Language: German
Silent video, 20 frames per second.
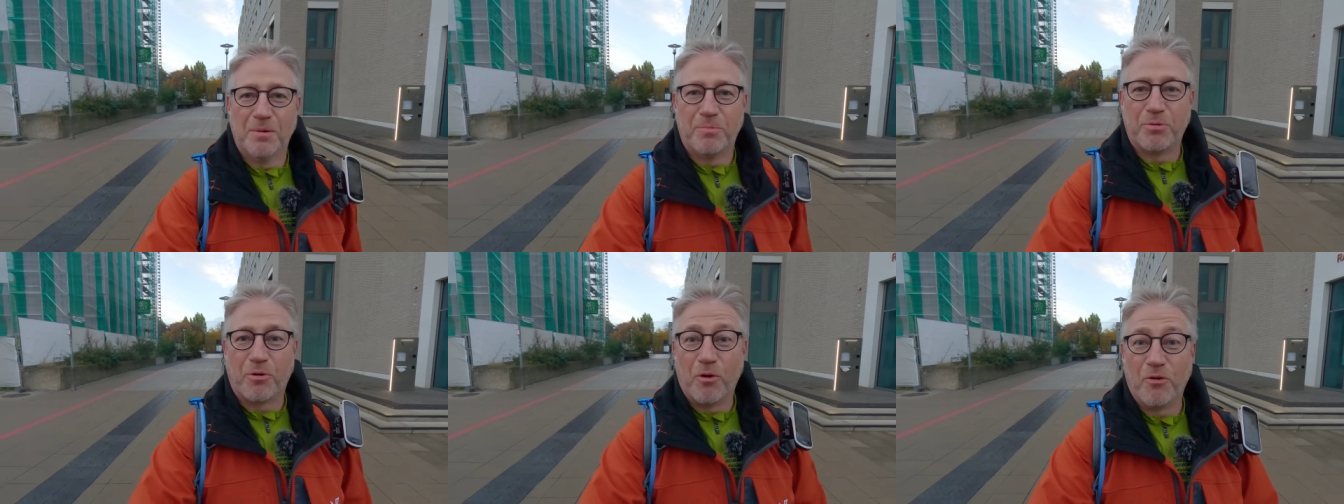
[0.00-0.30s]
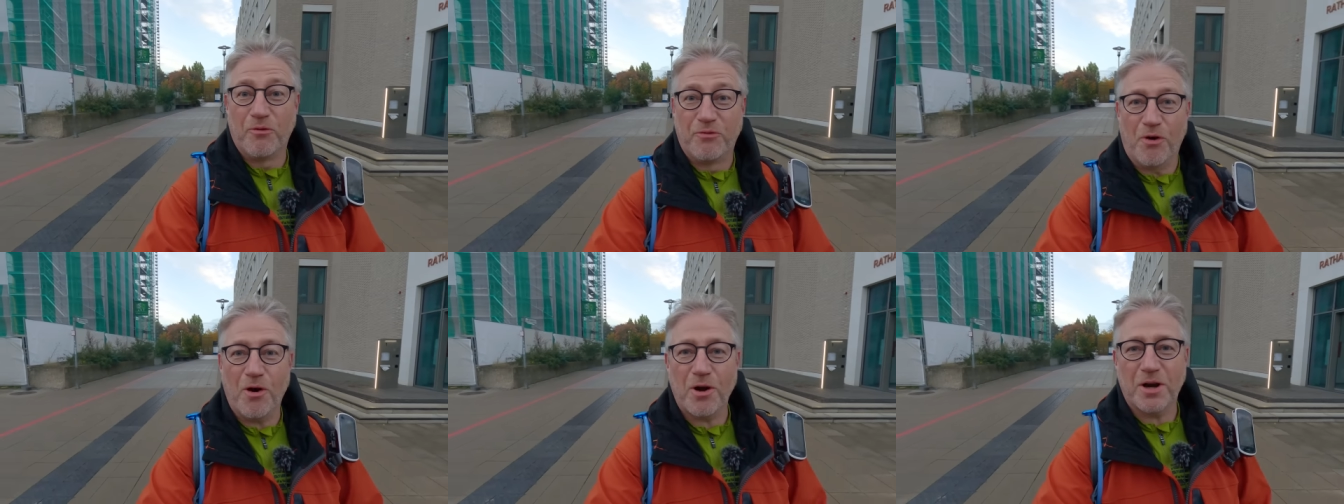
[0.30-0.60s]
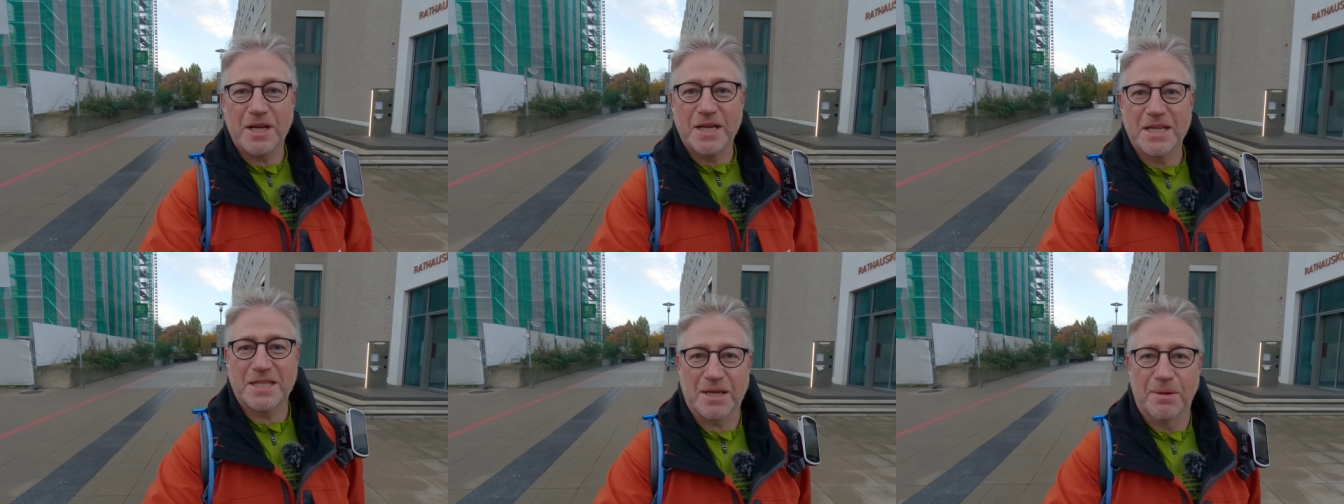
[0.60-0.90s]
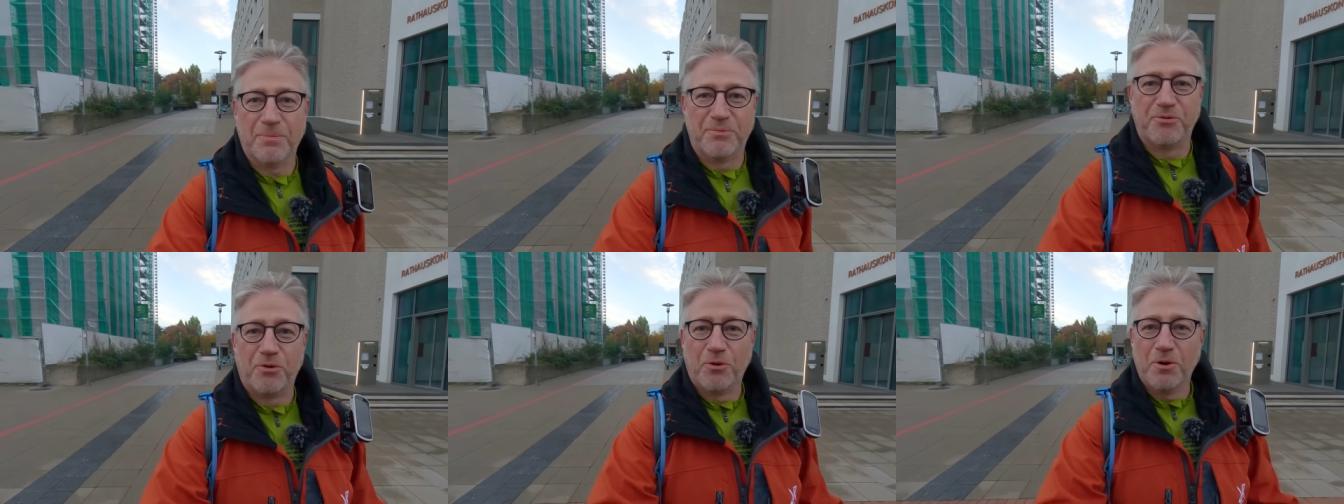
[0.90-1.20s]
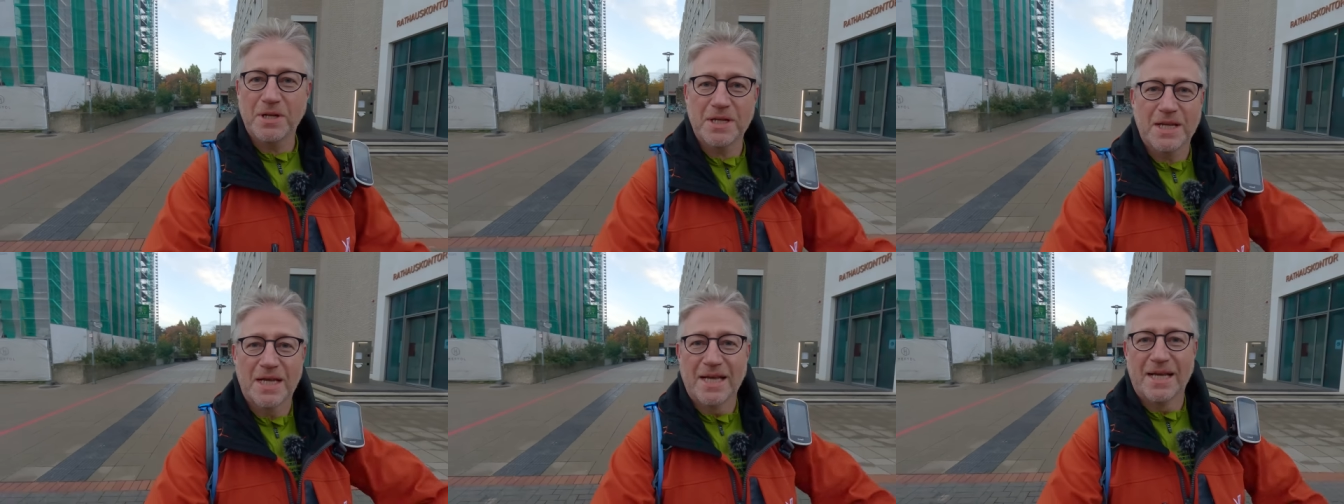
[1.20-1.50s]
pro Woche ist
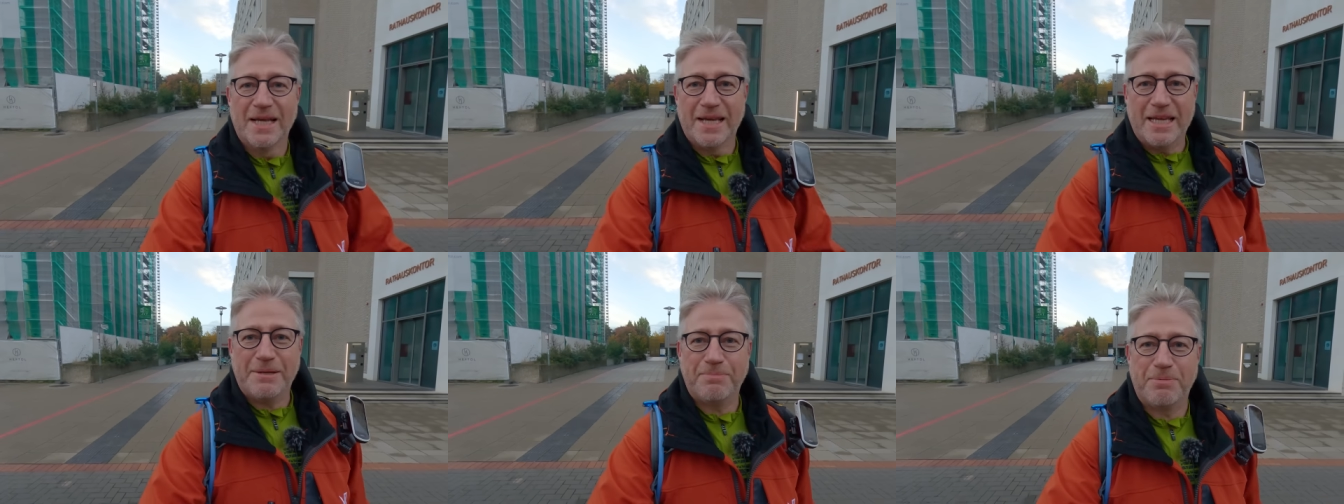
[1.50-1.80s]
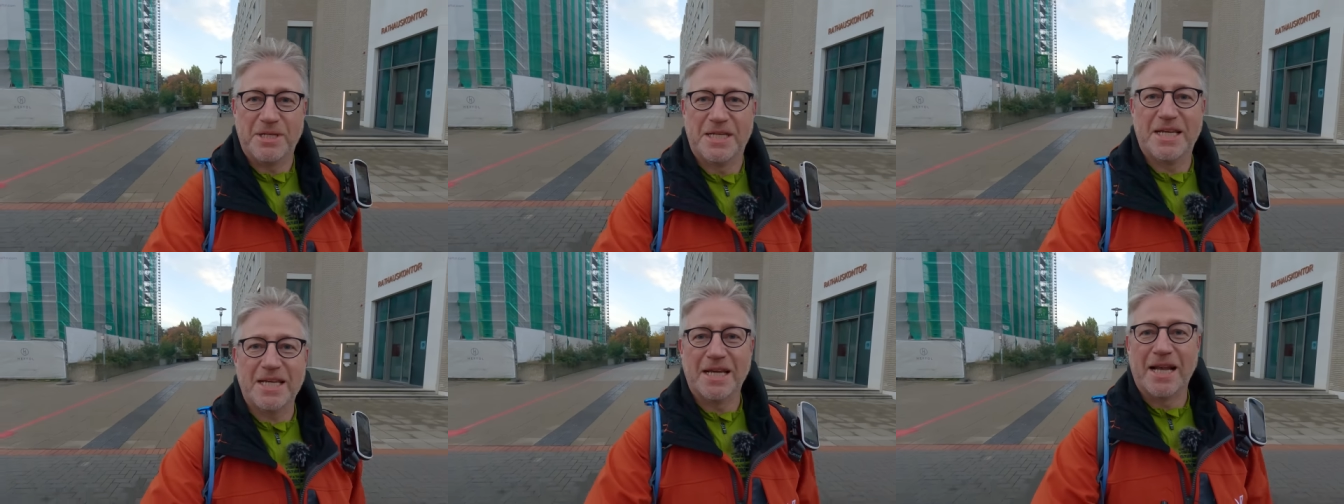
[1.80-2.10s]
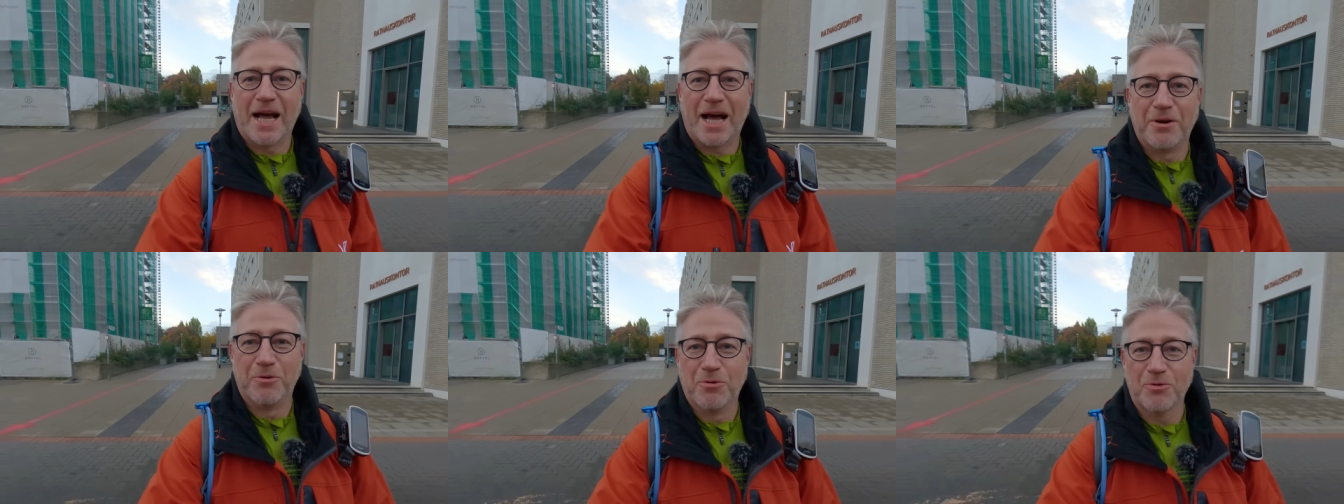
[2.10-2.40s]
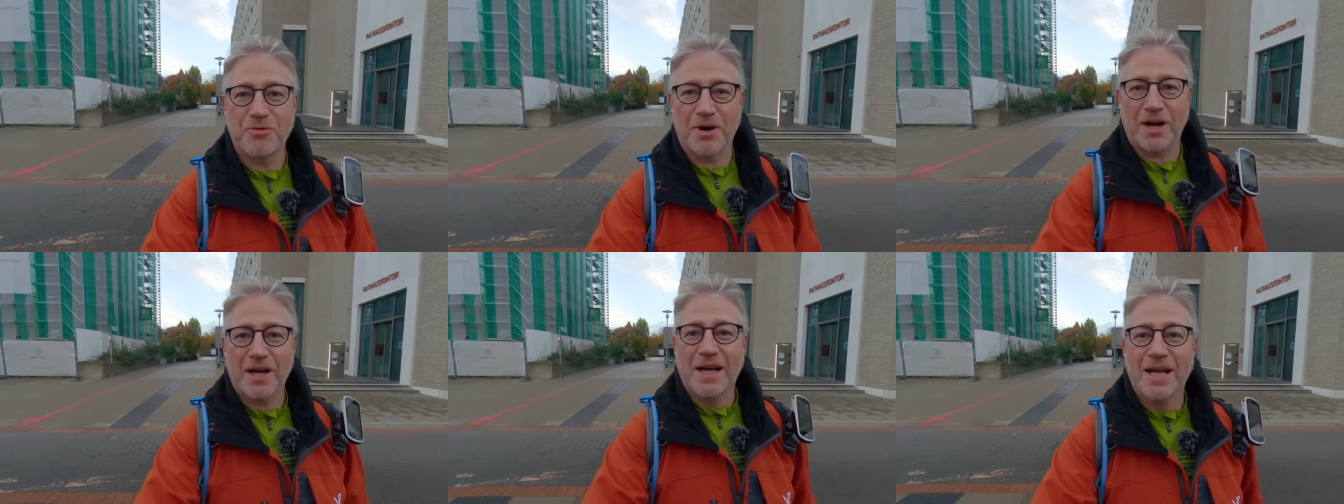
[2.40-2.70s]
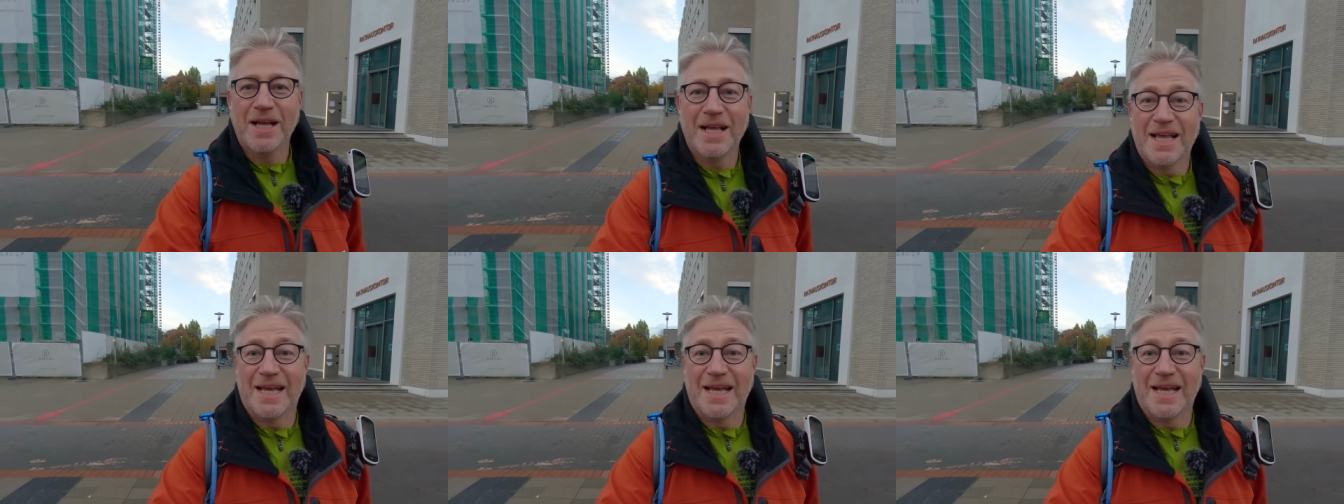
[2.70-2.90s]
empfohlen. Ich bin hier in Hannover.